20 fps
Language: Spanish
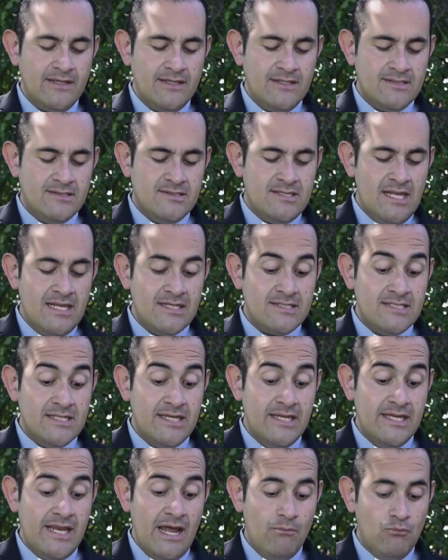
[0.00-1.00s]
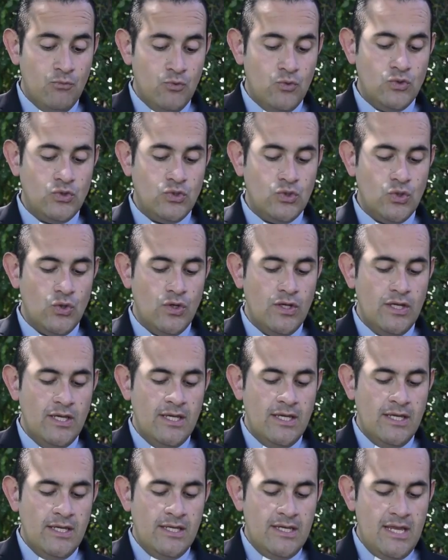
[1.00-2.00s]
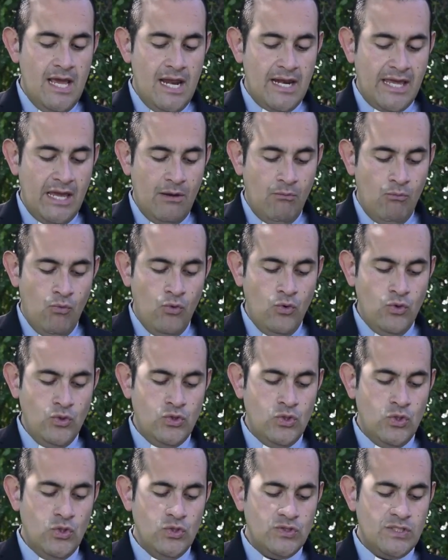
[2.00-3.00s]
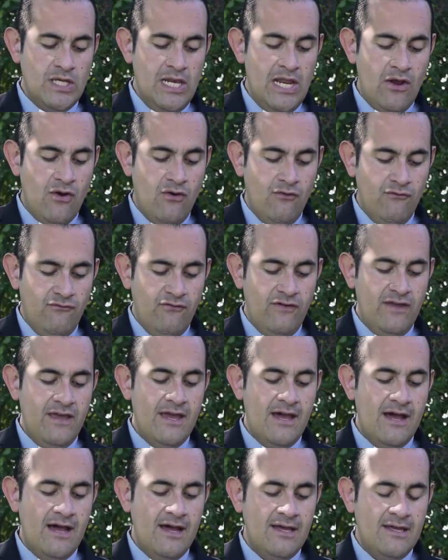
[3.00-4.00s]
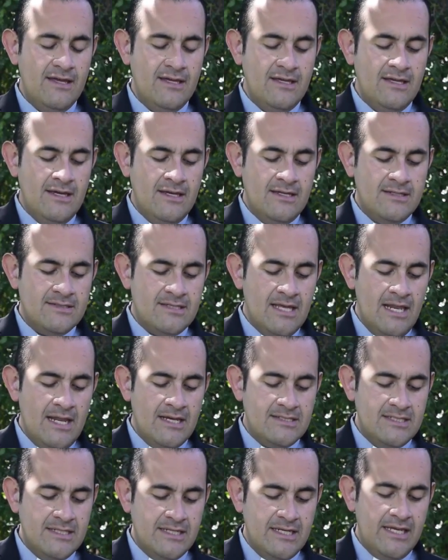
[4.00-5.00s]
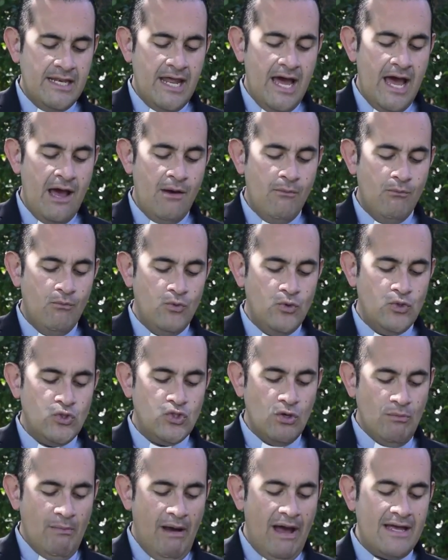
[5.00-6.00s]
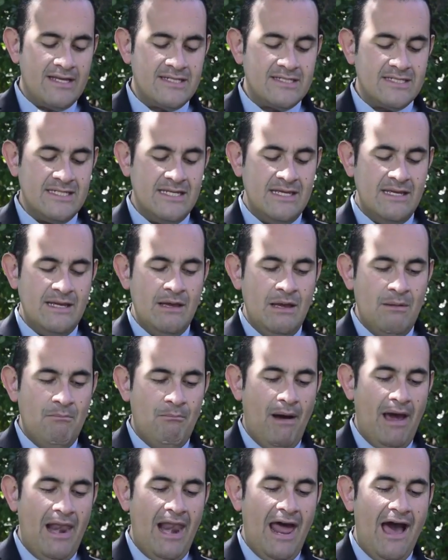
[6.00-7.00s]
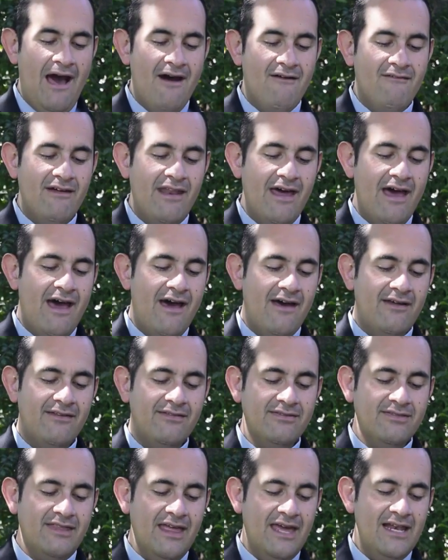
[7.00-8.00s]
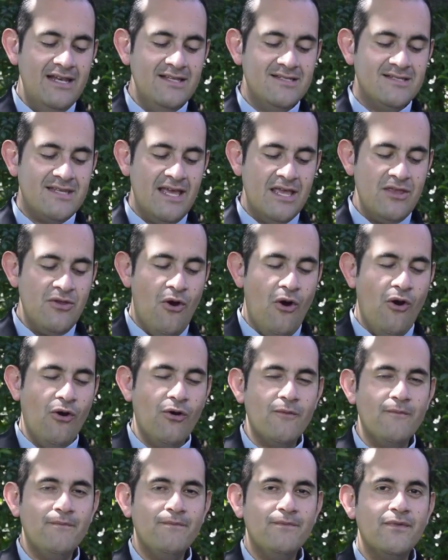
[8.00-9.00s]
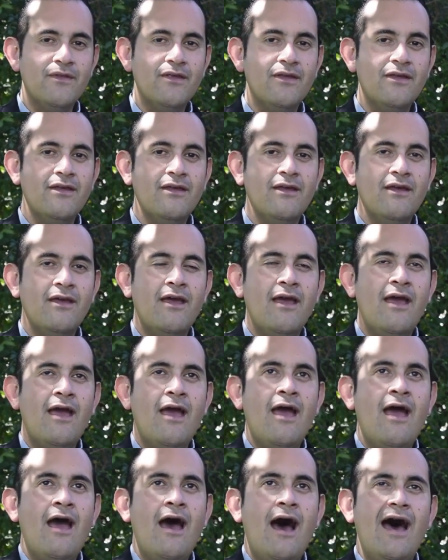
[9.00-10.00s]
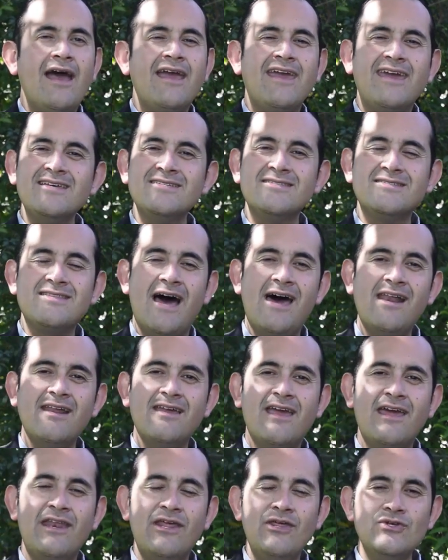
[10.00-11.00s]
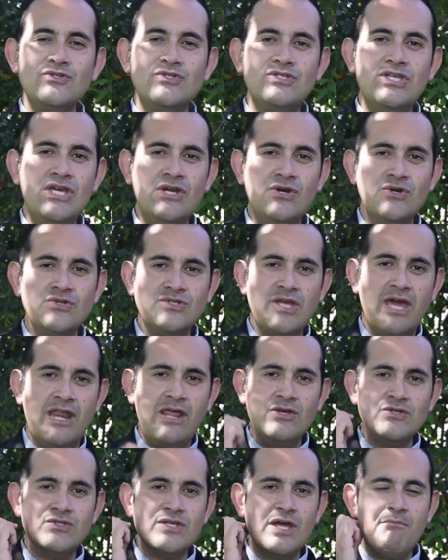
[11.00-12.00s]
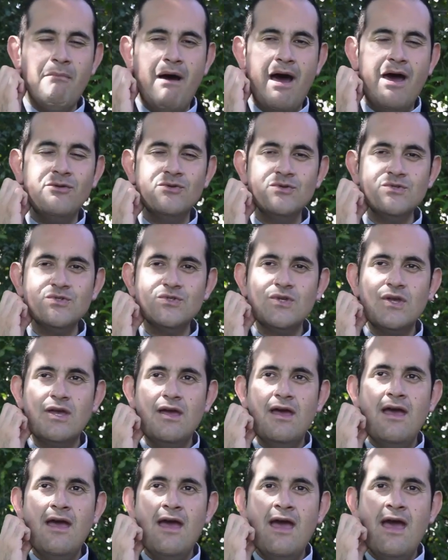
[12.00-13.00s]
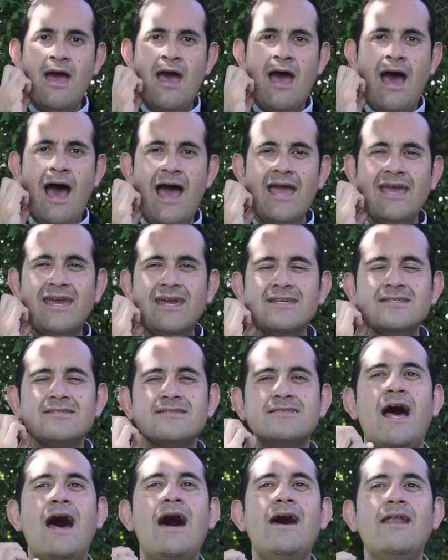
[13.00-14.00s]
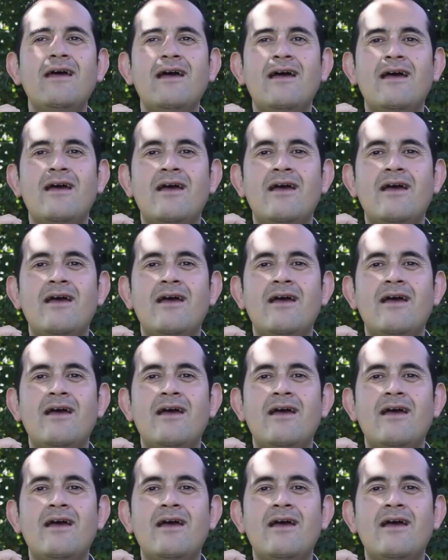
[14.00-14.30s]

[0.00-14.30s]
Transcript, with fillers: se le exigirá mucho, y al que mucho se le confía, se le exigirá mucho más. Palabra del Señor. Hay que estar, queridos hijos, queridos hermanos, hay que estar